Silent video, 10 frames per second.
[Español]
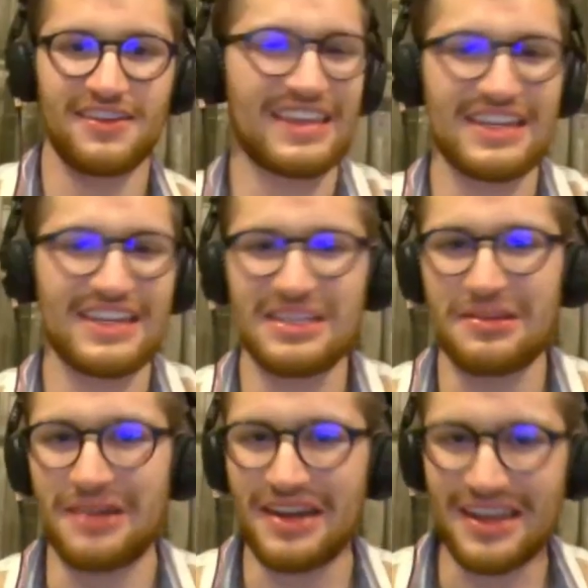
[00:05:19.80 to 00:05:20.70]
entraste a
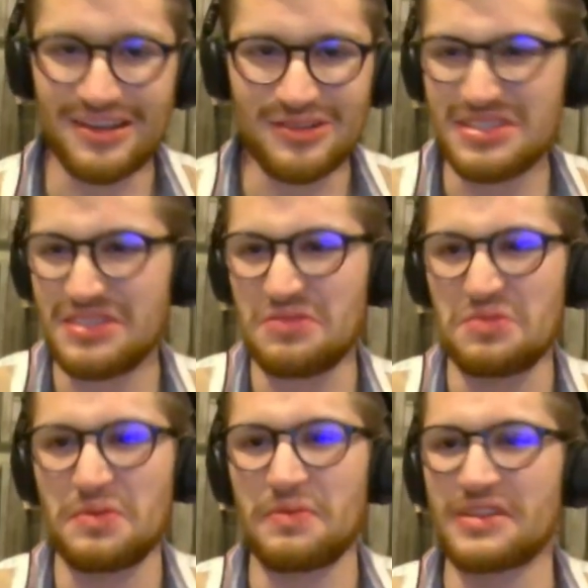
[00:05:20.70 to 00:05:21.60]
trabajar, no sé si
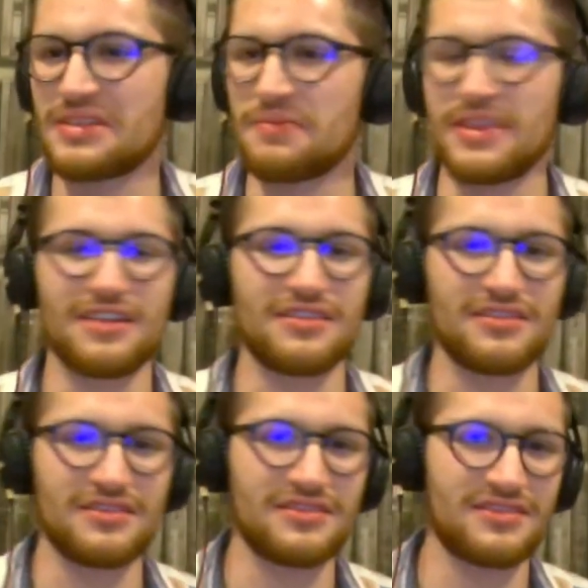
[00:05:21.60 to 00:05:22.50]
tus papás te
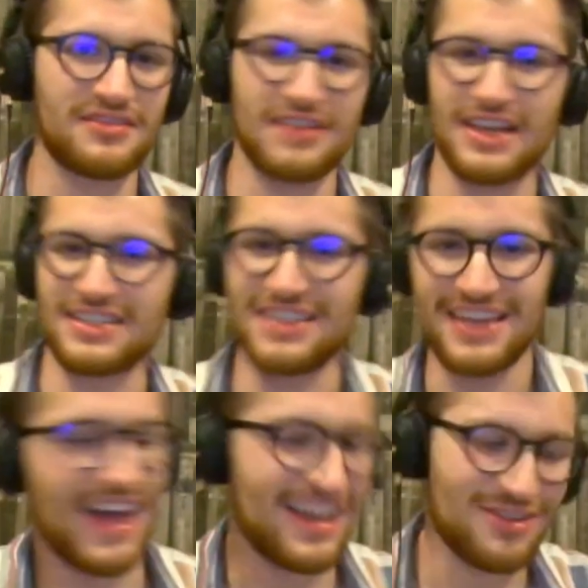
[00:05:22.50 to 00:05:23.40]
pidieron, así de,
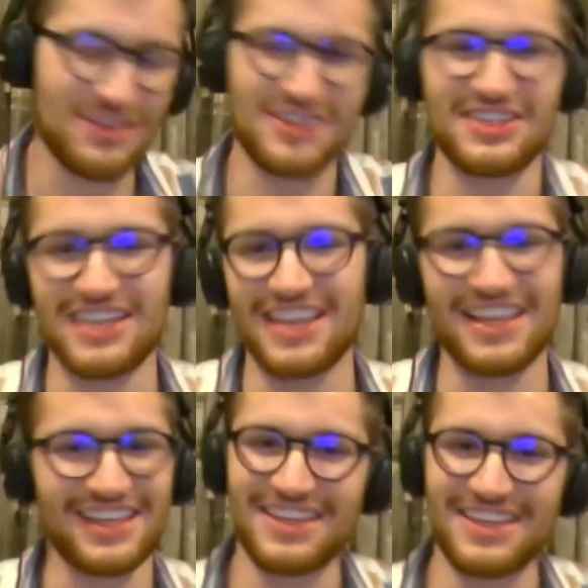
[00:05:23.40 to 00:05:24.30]
ah, yo más aquí en la
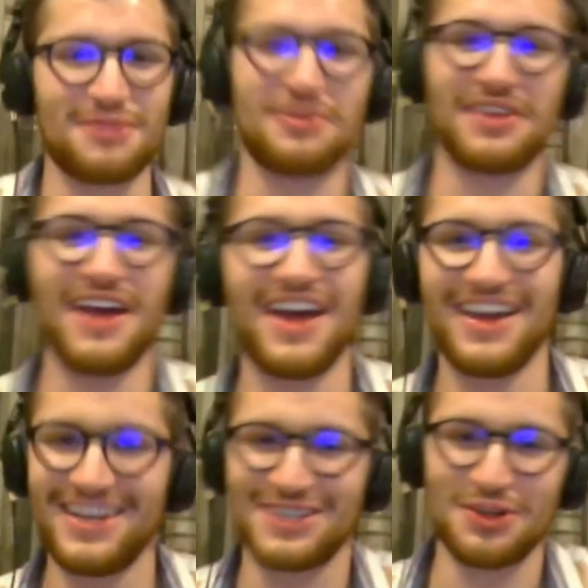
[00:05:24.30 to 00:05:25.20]
tienda, es como de, ah,
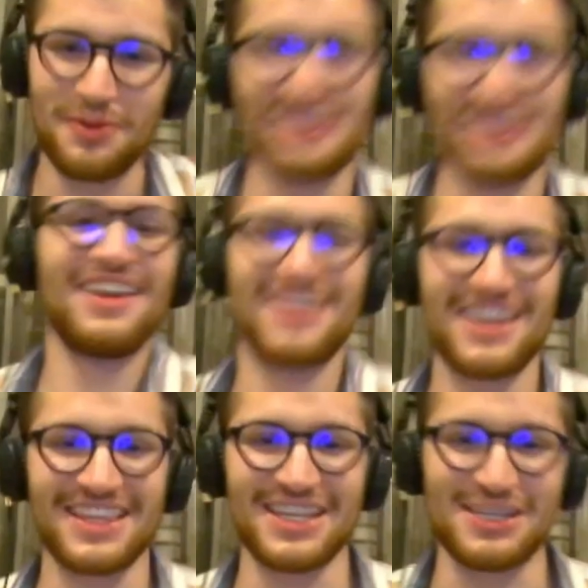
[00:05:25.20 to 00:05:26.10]
eres joven,
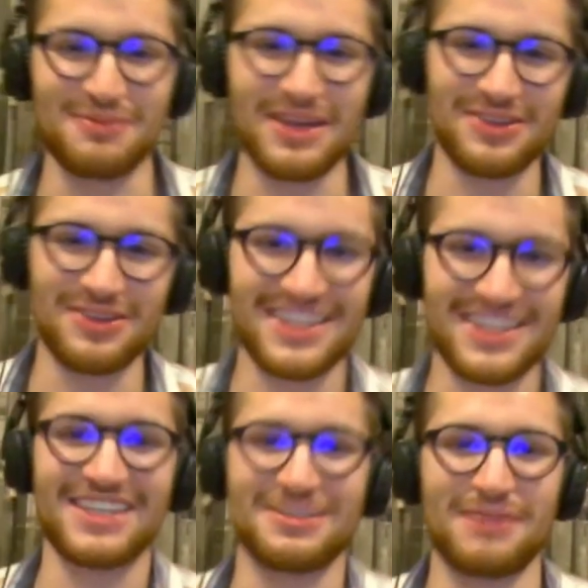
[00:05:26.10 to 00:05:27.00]
ya tienes manos, ya
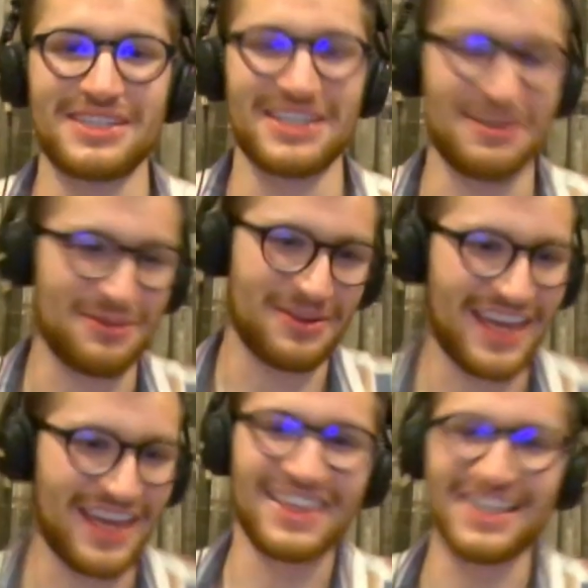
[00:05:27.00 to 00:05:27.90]
tienes más cerebro
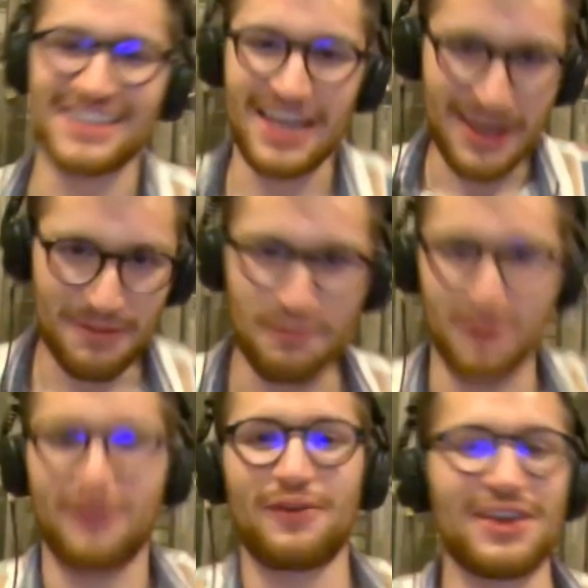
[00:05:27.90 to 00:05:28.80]
que antes, por
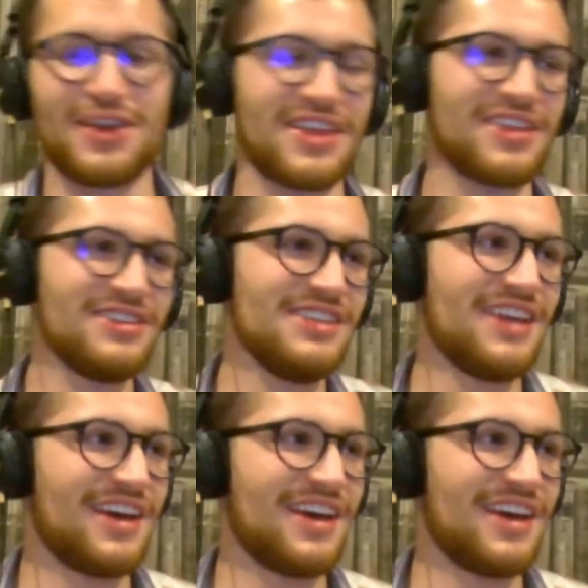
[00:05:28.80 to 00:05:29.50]
favor ayúdanos.